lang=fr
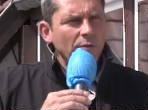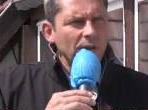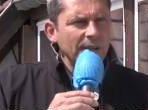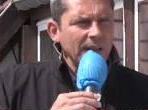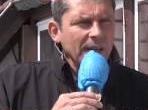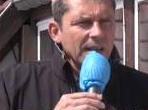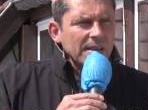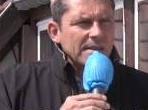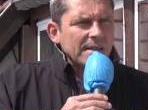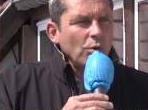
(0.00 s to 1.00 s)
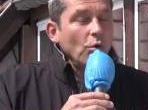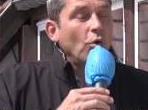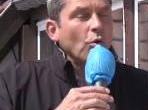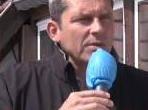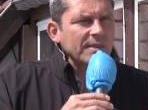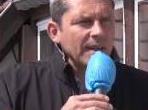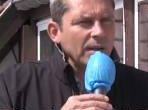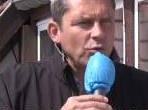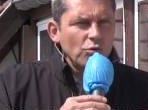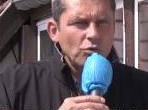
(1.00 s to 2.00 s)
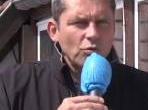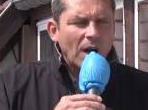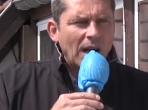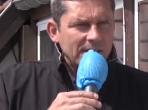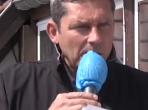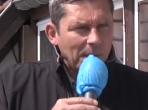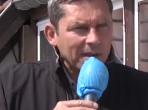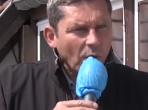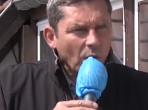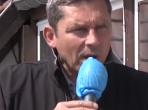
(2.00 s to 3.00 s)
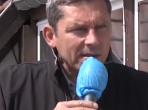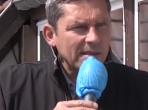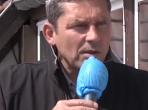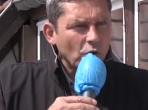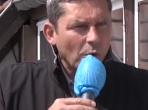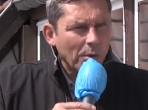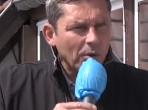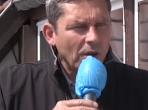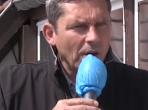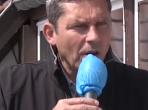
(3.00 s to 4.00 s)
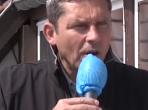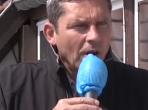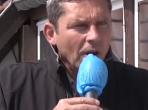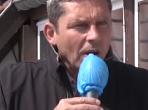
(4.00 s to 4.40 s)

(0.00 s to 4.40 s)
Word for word: volet, c'est le conseil toujours à ses patrons, à ses entrepreneurs,